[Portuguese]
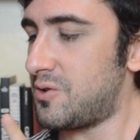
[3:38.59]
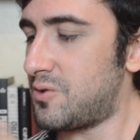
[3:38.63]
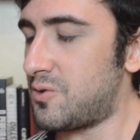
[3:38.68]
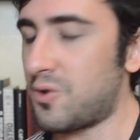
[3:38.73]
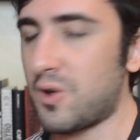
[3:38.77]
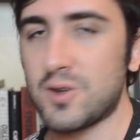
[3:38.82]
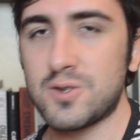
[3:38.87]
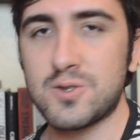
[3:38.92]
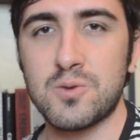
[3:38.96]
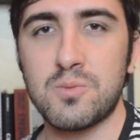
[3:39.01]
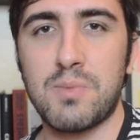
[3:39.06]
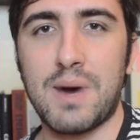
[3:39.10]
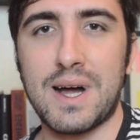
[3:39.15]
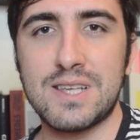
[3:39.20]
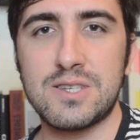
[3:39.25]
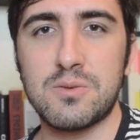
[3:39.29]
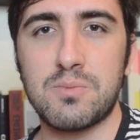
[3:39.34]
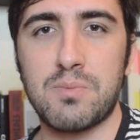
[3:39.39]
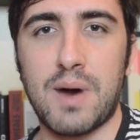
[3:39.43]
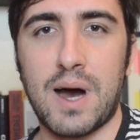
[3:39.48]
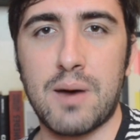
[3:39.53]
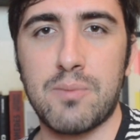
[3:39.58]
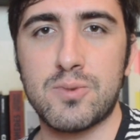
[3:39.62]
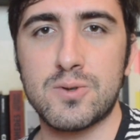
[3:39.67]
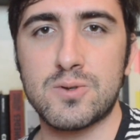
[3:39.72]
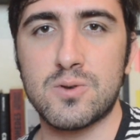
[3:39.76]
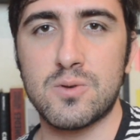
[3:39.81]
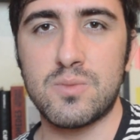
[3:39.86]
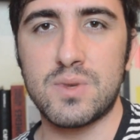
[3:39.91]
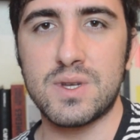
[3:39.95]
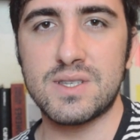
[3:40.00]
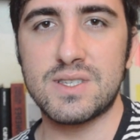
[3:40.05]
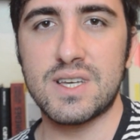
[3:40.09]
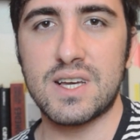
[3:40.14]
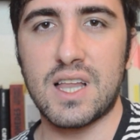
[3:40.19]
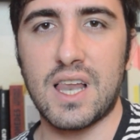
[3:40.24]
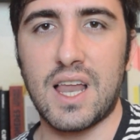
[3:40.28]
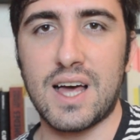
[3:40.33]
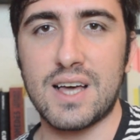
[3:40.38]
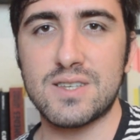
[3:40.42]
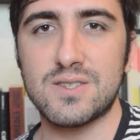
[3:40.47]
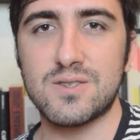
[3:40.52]
o nosso bate-papo sobre esse
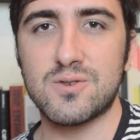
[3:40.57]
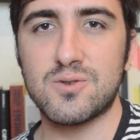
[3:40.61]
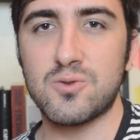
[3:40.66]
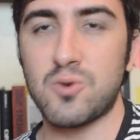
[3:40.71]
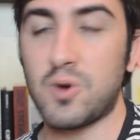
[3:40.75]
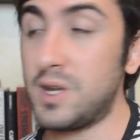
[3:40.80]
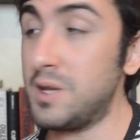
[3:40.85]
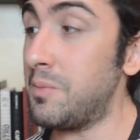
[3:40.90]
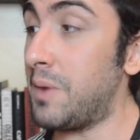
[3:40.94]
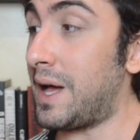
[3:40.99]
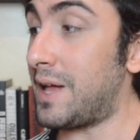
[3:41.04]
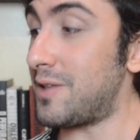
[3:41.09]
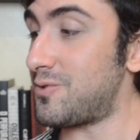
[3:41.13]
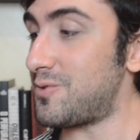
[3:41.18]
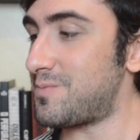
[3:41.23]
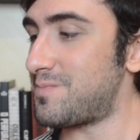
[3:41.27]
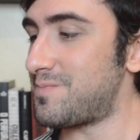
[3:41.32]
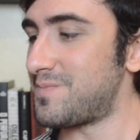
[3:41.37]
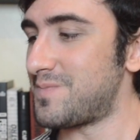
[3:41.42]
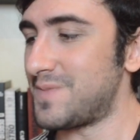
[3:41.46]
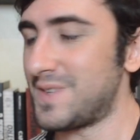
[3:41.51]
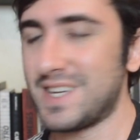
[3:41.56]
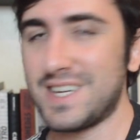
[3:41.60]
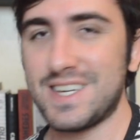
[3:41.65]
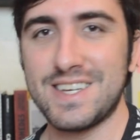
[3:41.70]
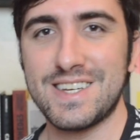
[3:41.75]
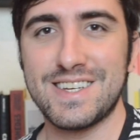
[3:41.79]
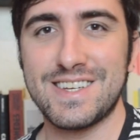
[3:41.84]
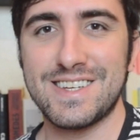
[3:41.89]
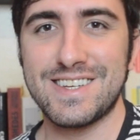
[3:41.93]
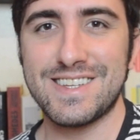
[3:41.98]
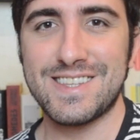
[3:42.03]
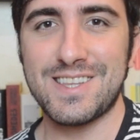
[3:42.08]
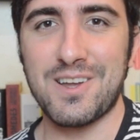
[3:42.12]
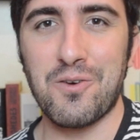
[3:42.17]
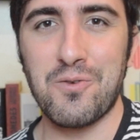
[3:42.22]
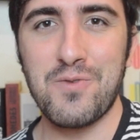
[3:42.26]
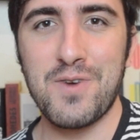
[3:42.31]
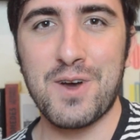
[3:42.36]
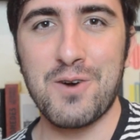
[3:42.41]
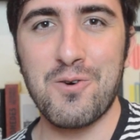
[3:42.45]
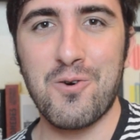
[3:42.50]
clássico. Tô animado.
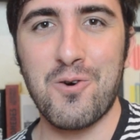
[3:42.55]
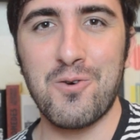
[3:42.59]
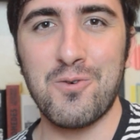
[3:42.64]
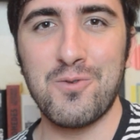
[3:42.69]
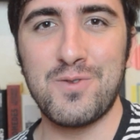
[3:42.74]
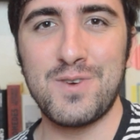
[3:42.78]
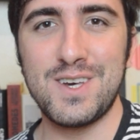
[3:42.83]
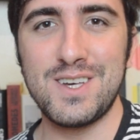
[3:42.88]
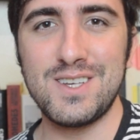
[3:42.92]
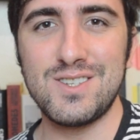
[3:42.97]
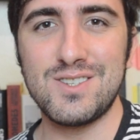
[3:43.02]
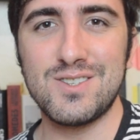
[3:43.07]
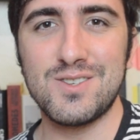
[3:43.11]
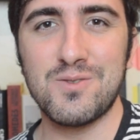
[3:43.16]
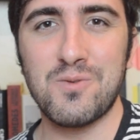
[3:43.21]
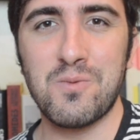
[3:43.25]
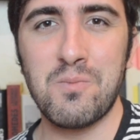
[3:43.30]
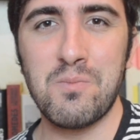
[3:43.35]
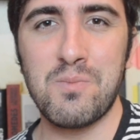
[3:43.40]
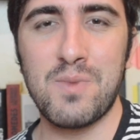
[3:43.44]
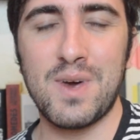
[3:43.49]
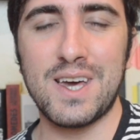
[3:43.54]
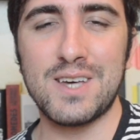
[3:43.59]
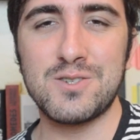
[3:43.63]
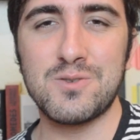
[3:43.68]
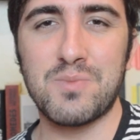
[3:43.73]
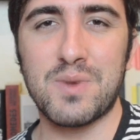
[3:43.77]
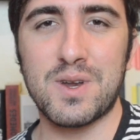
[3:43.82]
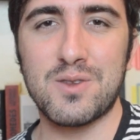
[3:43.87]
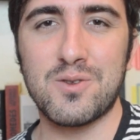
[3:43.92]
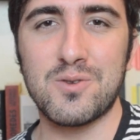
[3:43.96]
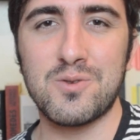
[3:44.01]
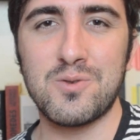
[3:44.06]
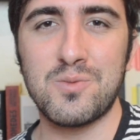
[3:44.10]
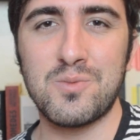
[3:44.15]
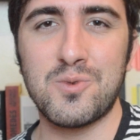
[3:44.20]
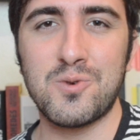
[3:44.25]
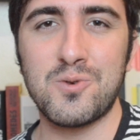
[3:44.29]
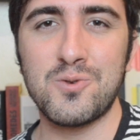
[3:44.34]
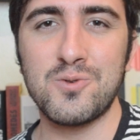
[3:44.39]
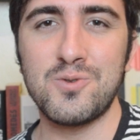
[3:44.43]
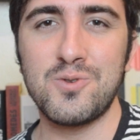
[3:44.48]
Então fica o convite. Um beijo para todo
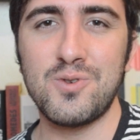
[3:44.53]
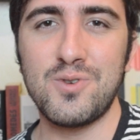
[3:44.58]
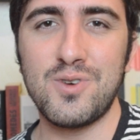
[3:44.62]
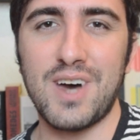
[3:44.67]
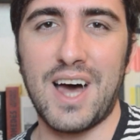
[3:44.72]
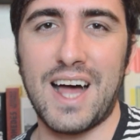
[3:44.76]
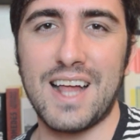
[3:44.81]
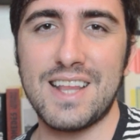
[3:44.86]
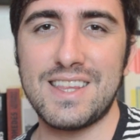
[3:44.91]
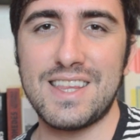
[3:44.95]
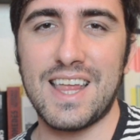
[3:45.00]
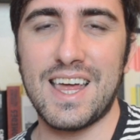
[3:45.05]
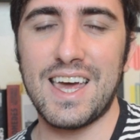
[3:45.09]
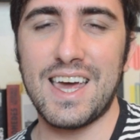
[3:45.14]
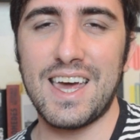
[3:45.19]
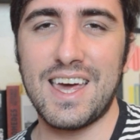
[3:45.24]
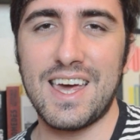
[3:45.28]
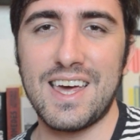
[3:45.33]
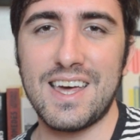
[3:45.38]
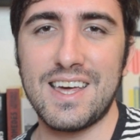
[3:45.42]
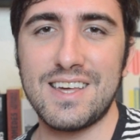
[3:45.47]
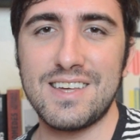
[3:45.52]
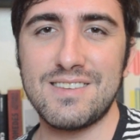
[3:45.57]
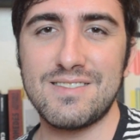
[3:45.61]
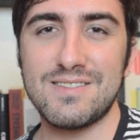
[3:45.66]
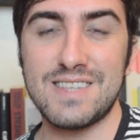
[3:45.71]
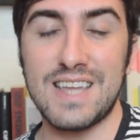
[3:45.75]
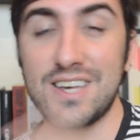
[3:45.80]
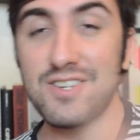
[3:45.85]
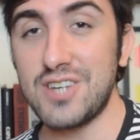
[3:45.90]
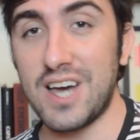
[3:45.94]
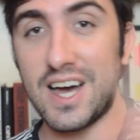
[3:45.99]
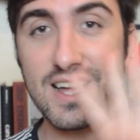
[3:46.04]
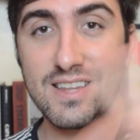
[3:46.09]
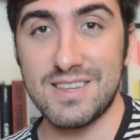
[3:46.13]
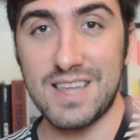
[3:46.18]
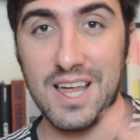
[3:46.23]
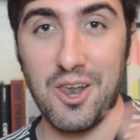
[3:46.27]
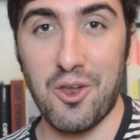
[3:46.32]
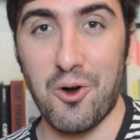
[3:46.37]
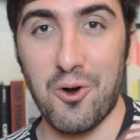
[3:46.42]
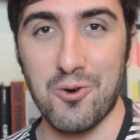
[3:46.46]
mundo. Até, até já,
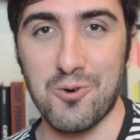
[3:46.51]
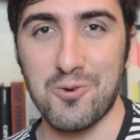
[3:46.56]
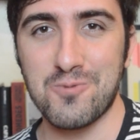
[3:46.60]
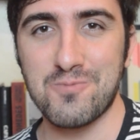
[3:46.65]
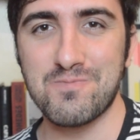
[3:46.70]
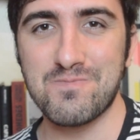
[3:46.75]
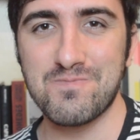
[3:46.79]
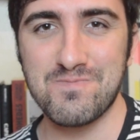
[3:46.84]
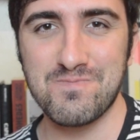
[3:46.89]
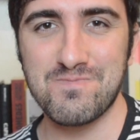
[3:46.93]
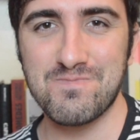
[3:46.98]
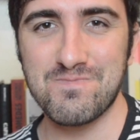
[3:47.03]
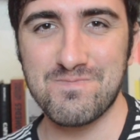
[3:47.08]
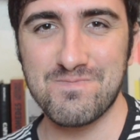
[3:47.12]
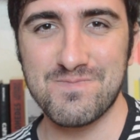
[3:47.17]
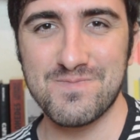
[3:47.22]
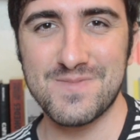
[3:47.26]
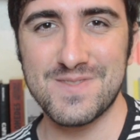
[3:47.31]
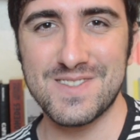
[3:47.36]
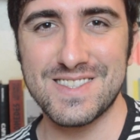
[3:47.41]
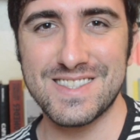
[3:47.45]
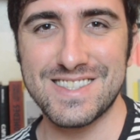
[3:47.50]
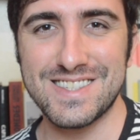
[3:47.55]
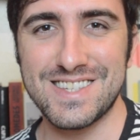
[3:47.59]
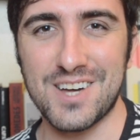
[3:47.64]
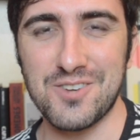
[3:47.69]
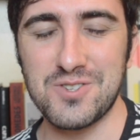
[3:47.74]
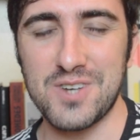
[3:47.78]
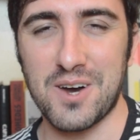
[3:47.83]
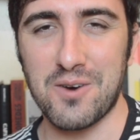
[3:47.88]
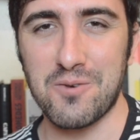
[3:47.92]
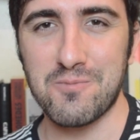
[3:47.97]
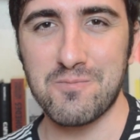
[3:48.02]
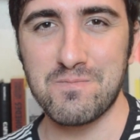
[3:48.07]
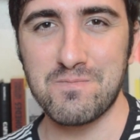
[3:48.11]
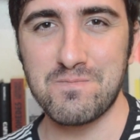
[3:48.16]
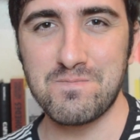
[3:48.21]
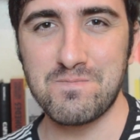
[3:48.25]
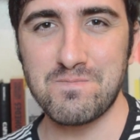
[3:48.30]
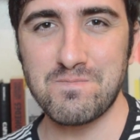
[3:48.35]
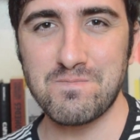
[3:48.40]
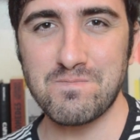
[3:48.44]
até logo. Tchau,
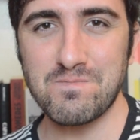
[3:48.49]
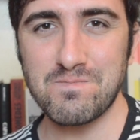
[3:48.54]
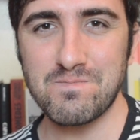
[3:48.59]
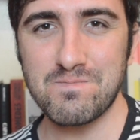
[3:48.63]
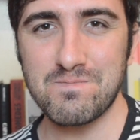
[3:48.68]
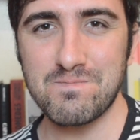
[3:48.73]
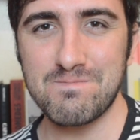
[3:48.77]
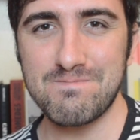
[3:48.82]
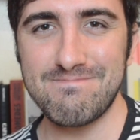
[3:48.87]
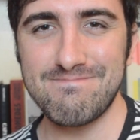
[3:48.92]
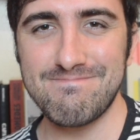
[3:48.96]
tchau.